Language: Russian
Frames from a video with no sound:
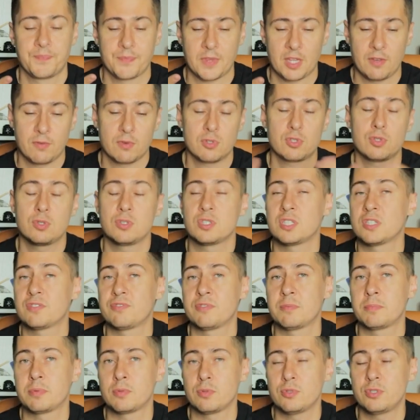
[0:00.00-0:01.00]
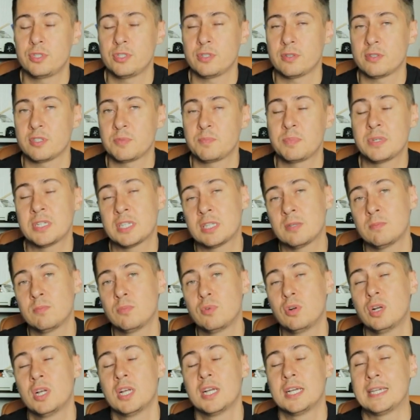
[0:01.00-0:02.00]
И вот что из этого получилось.
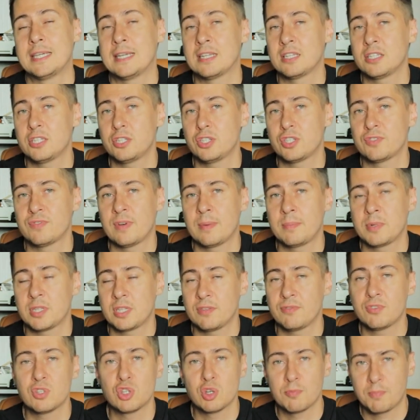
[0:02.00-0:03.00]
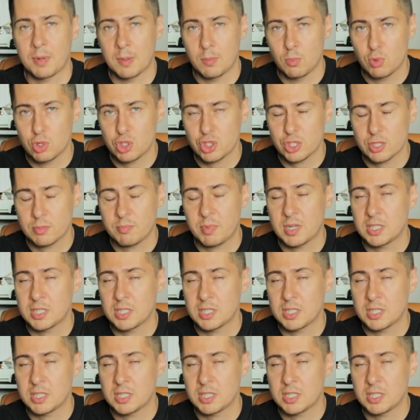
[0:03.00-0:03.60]
Поэтому я надеюсь, вам это видео поможет.